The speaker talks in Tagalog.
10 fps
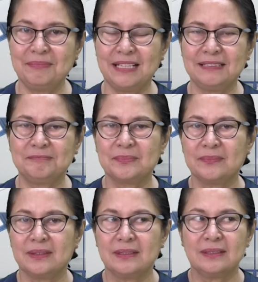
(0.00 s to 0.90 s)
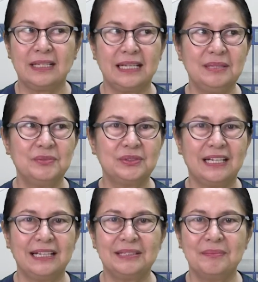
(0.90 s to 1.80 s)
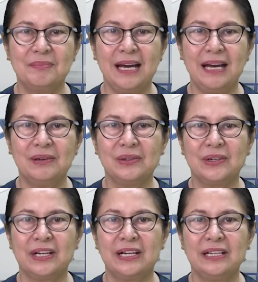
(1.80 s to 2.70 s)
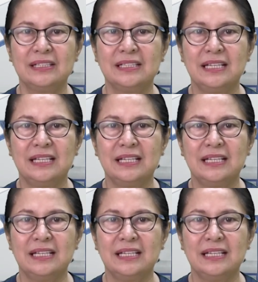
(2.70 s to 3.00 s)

Parang nakalimutan ka na ba or